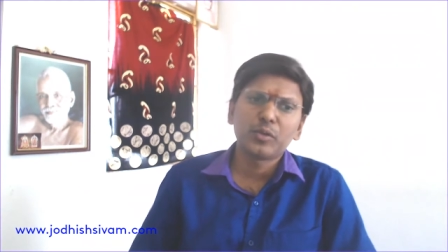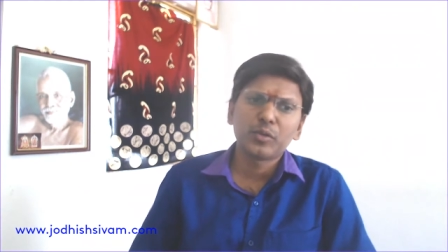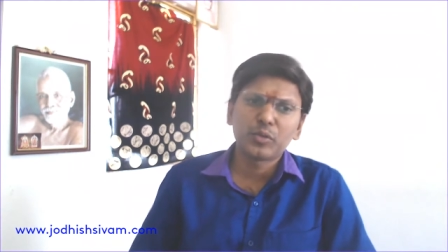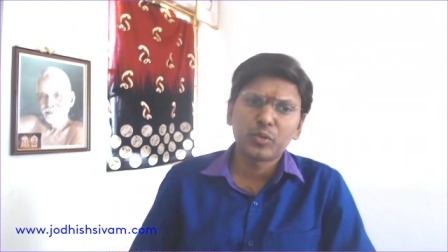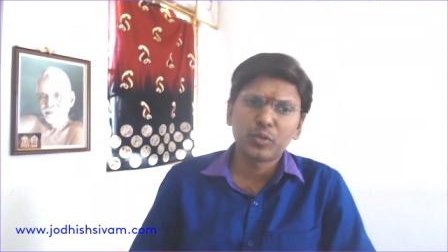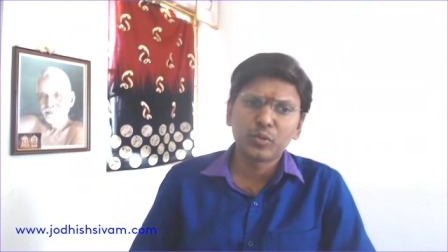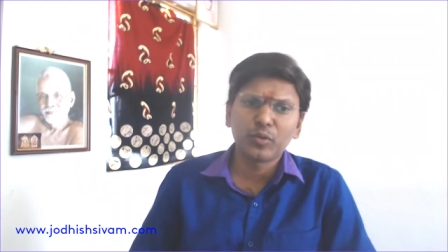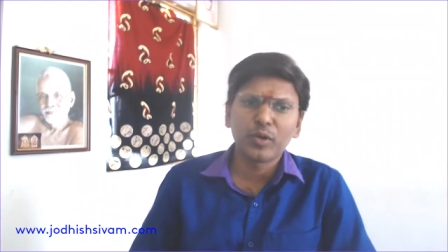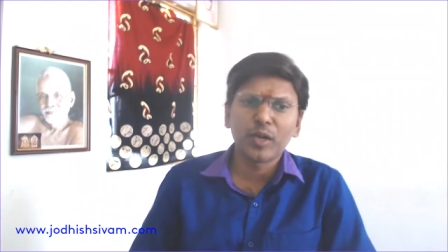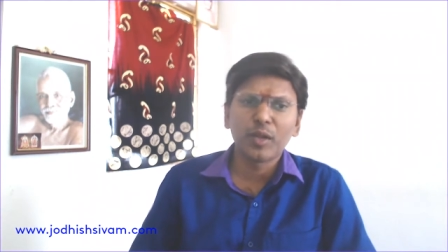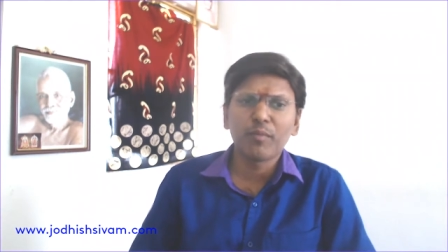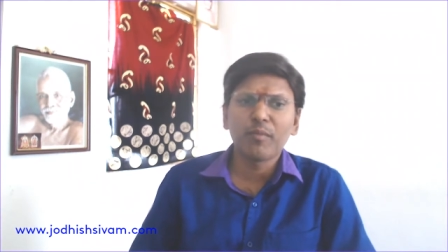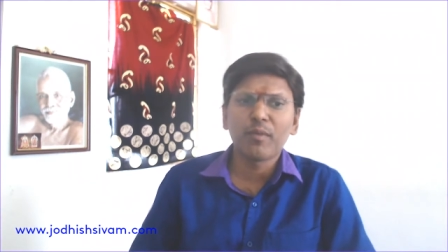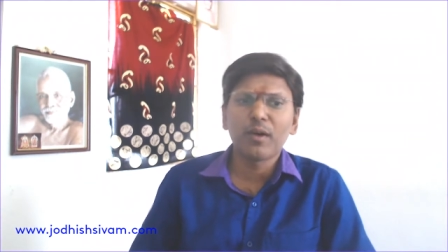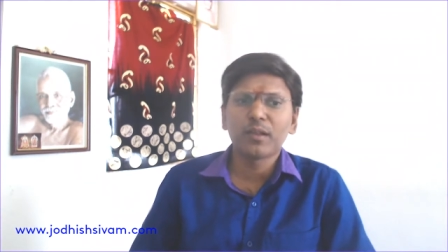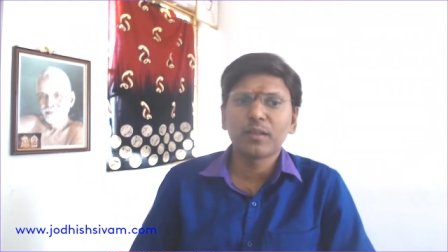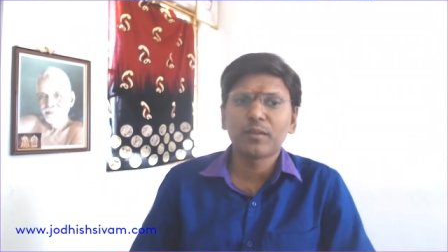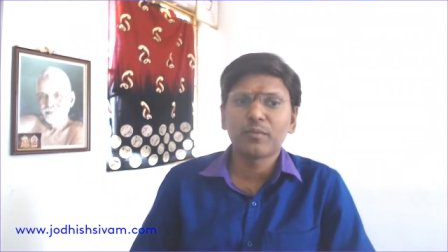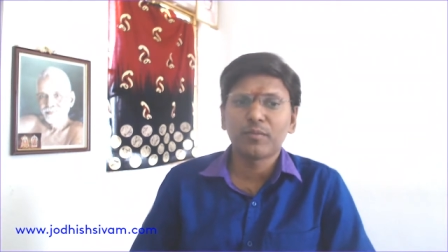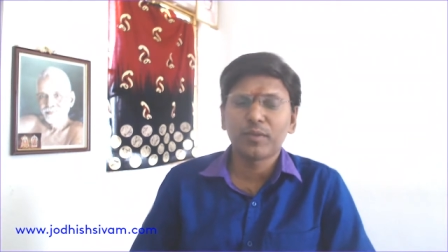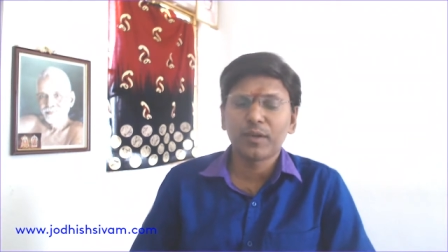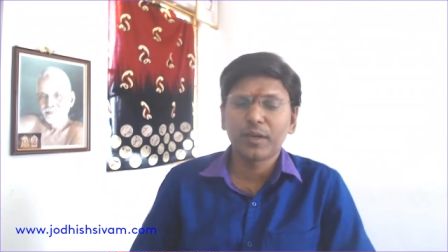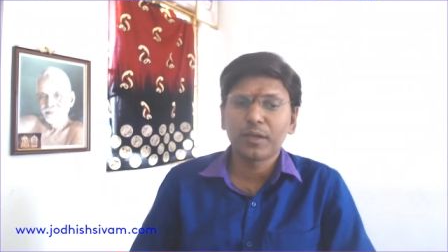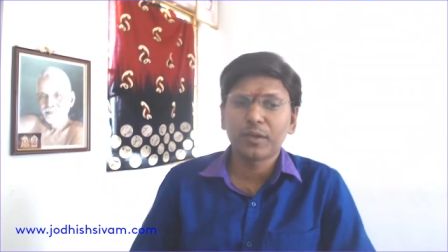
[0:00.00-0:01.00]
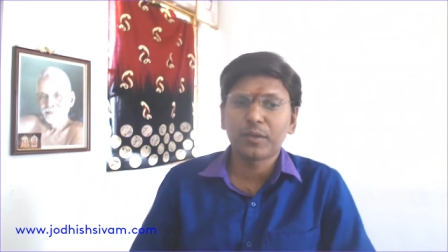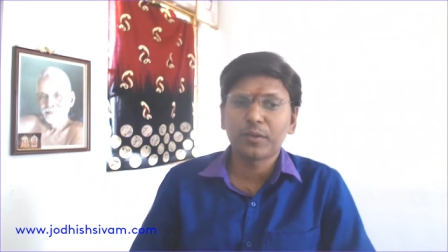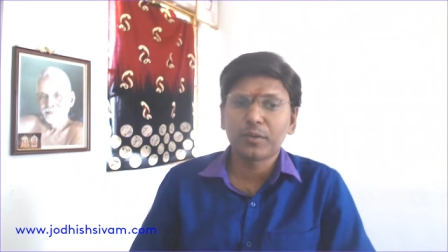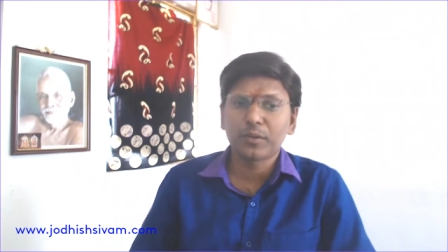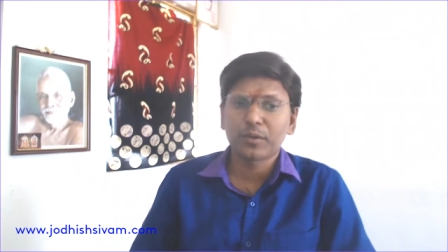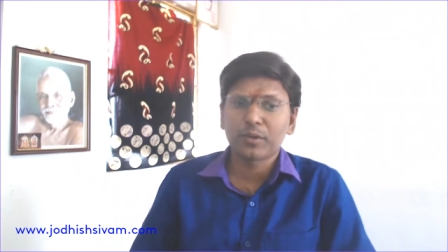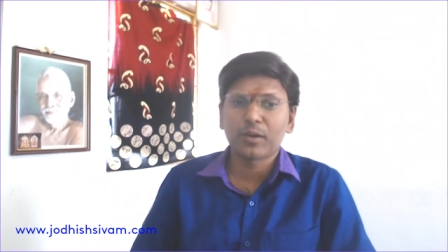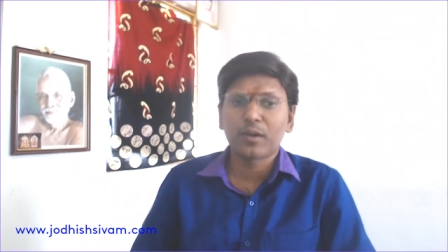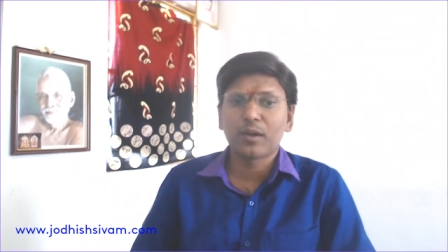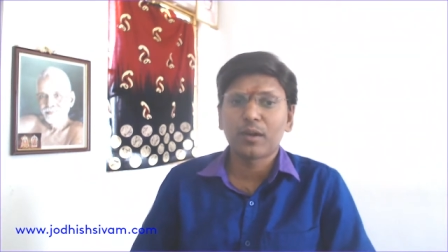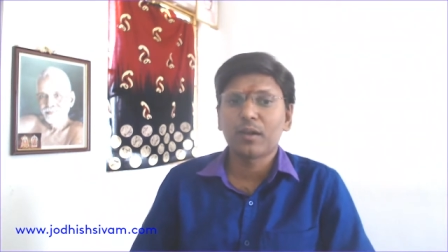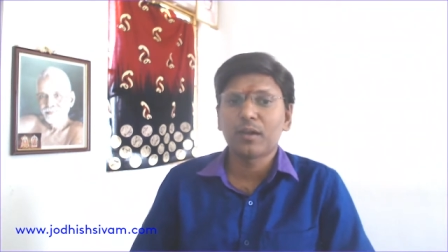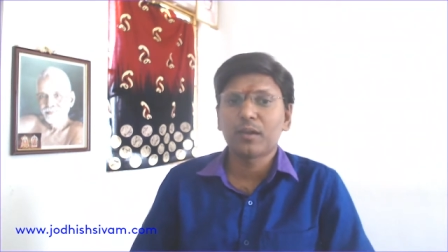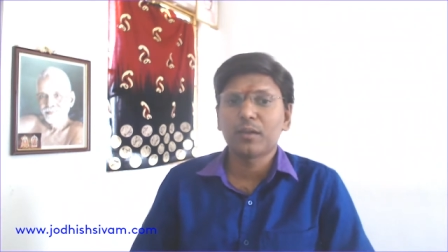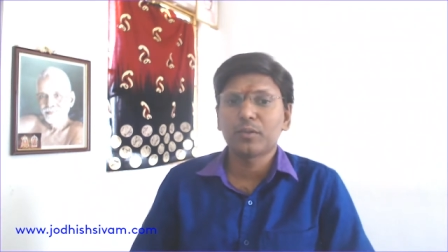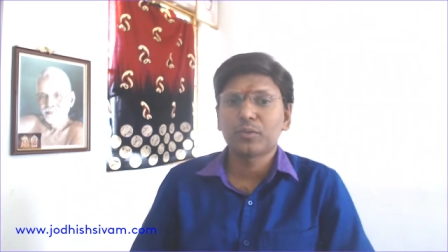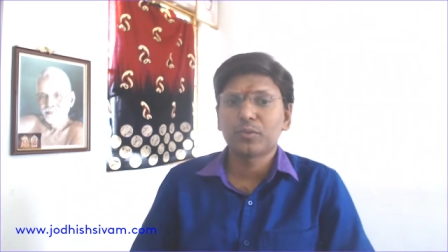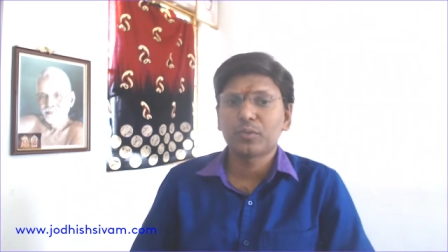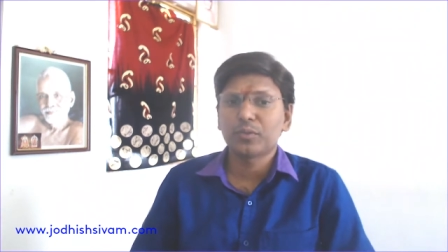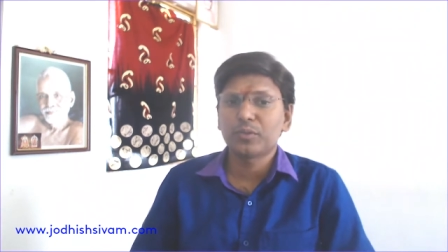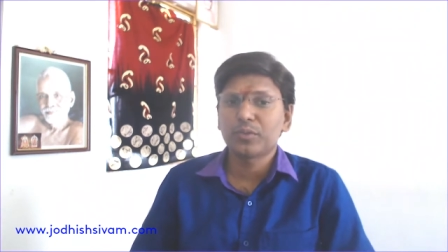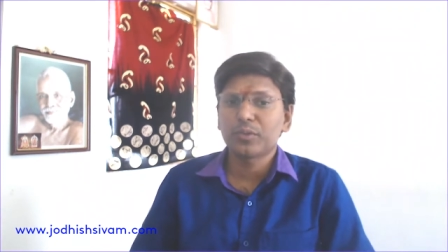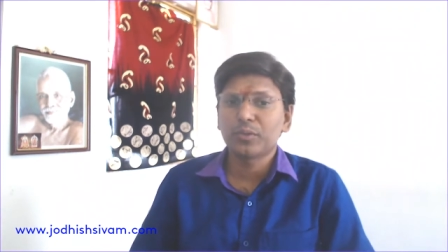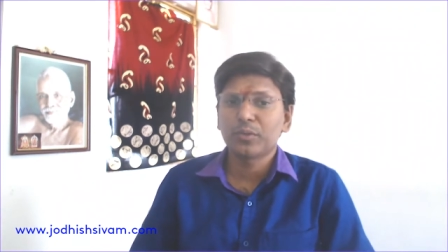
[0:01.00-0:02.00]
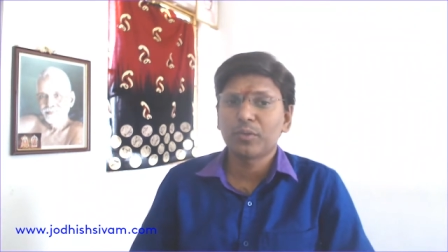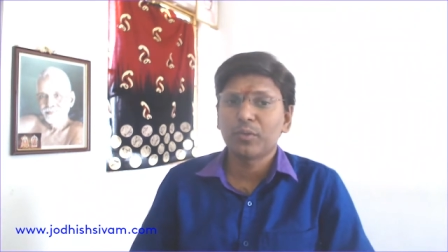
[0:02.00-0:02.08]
ஜூலை மாதம் வரை கொரோனா தொற்று